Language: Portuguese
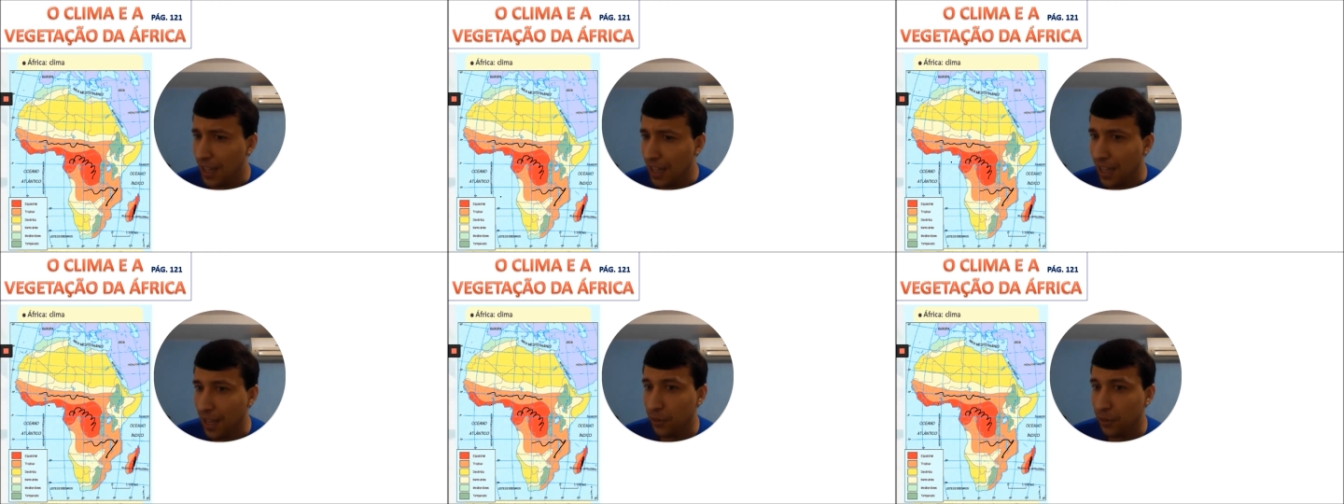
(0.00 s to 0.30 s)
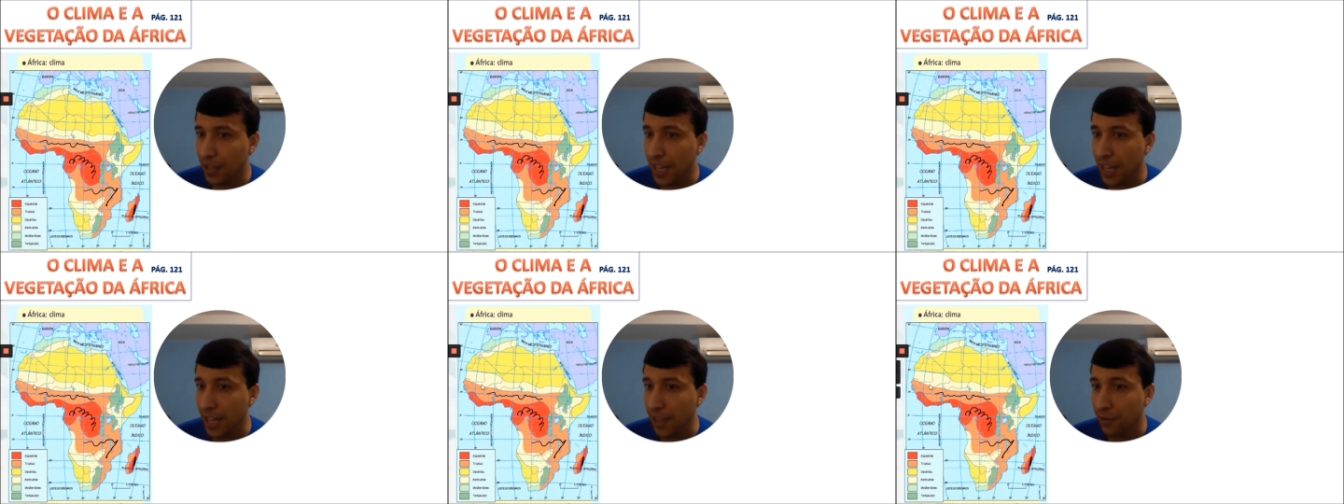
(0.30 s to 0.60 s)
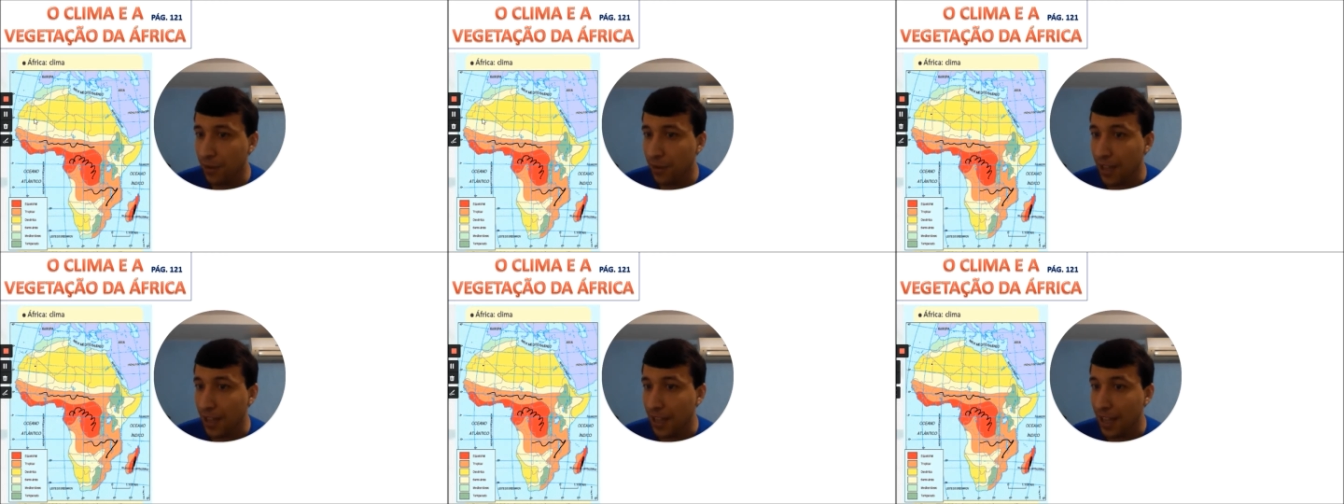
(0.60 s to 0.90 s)
Eu
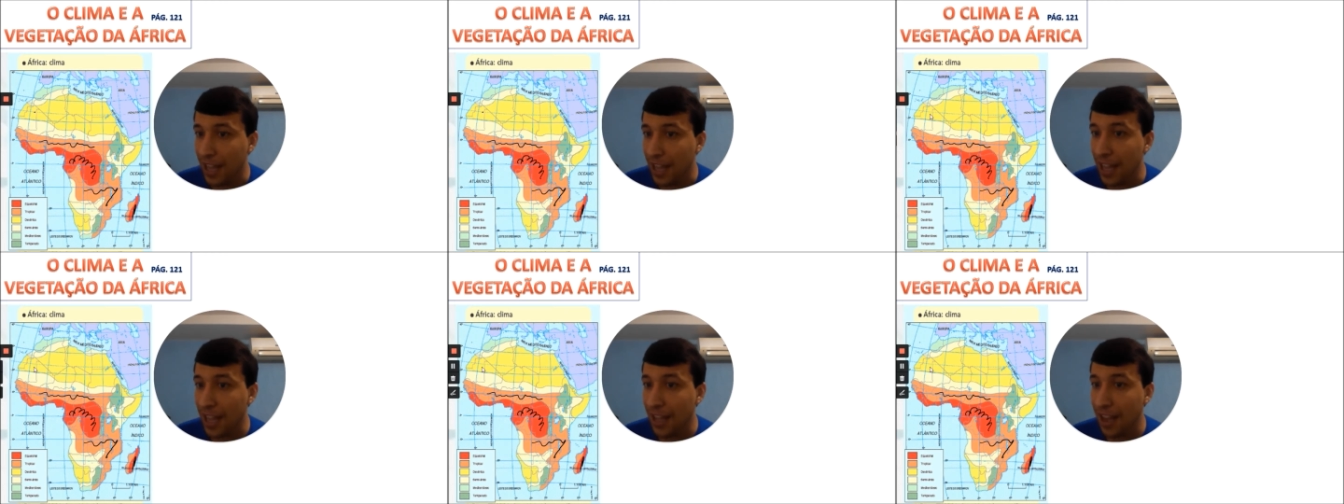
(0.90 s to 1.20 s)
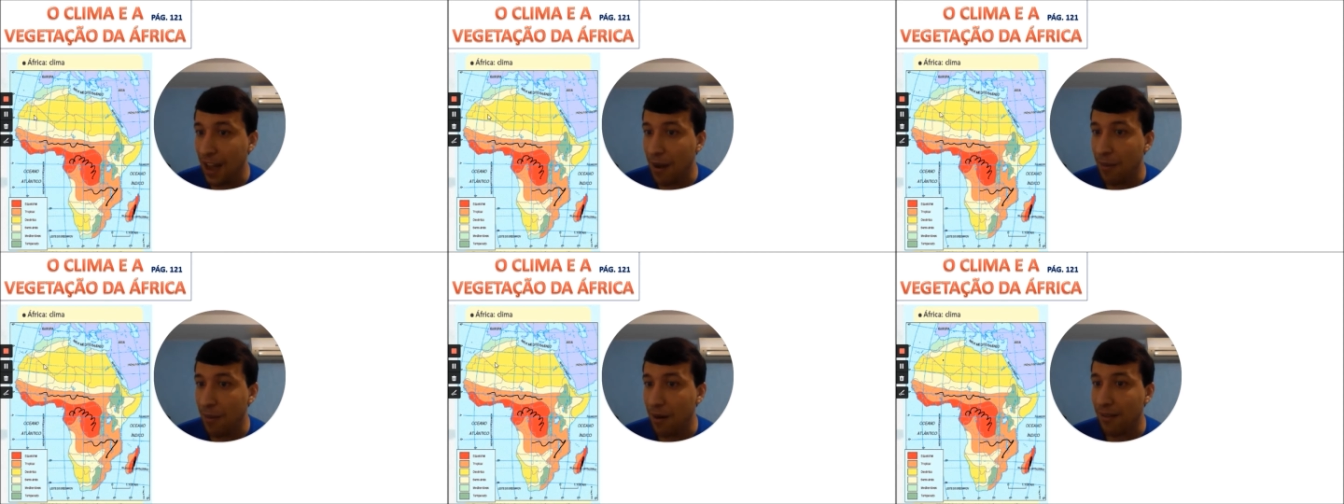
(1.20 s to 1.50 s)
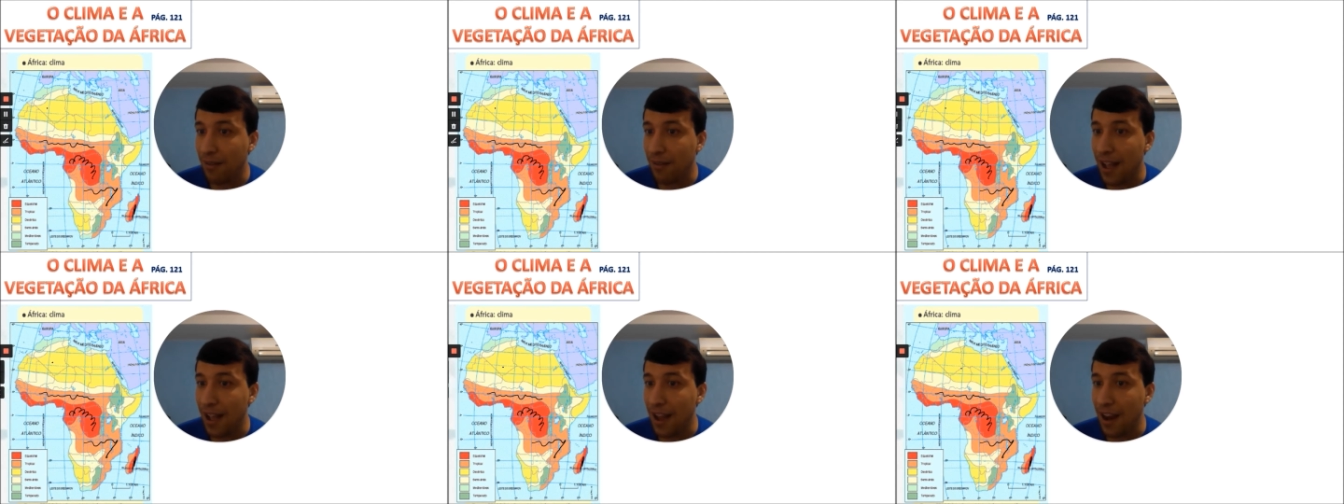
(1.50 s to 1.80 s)
tenho em
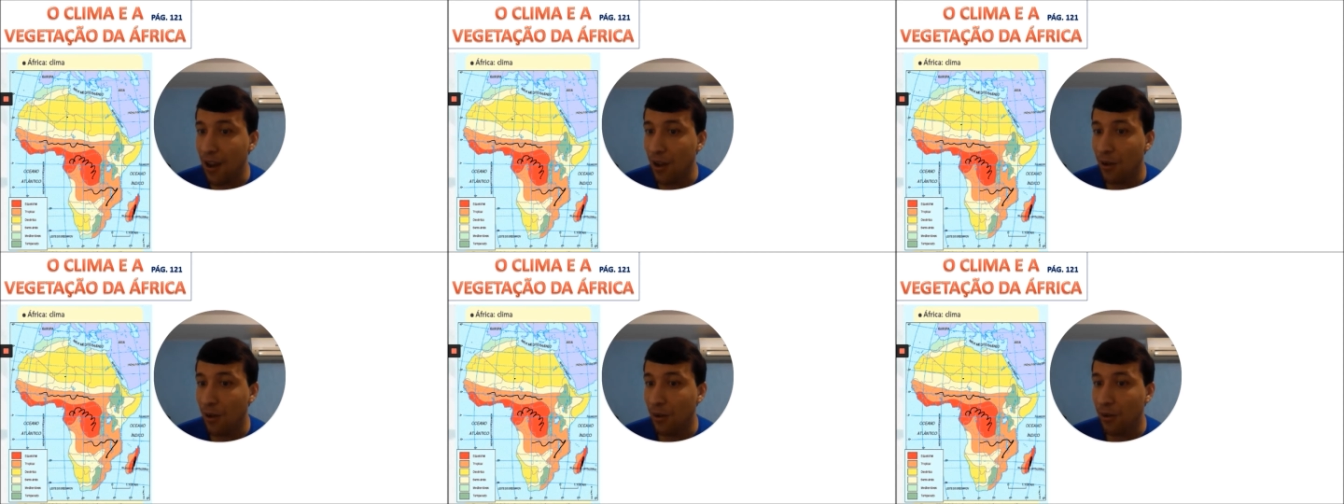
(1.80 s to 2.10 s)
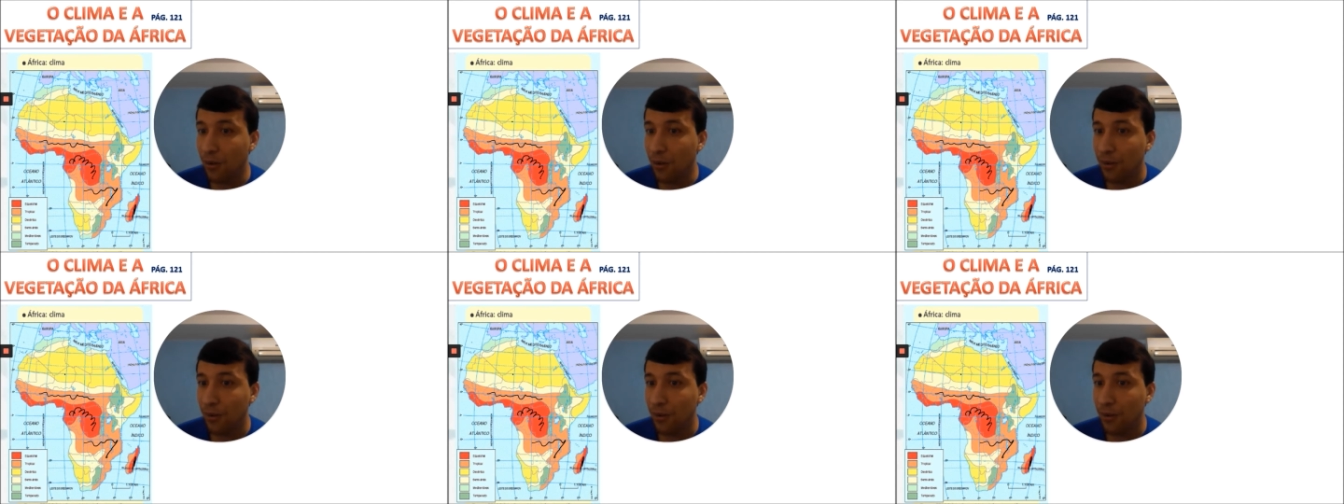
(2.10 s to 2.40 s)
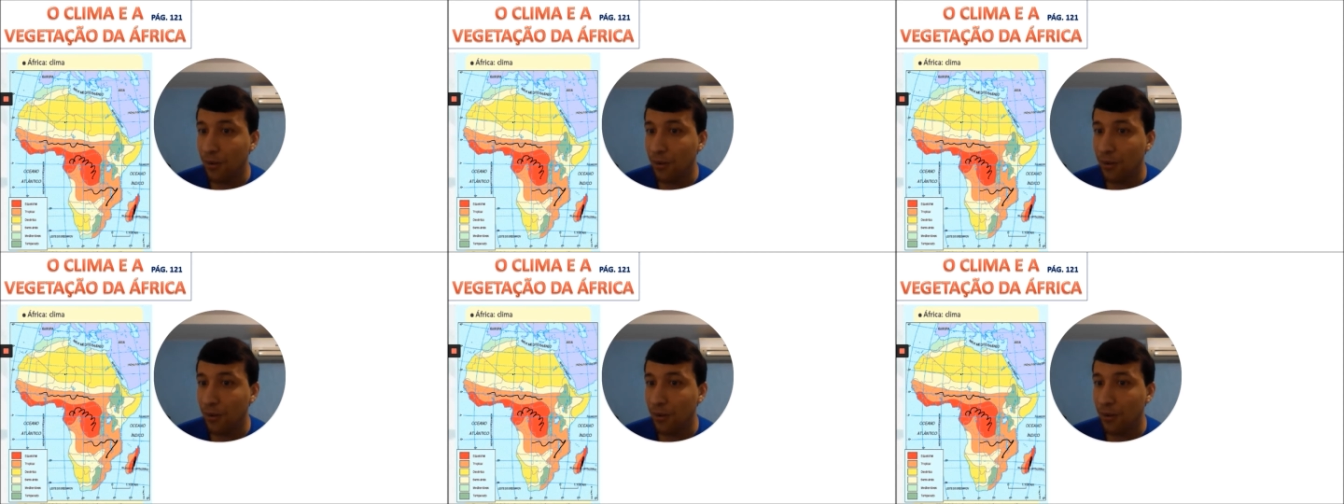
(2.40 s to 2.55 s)
amarelo,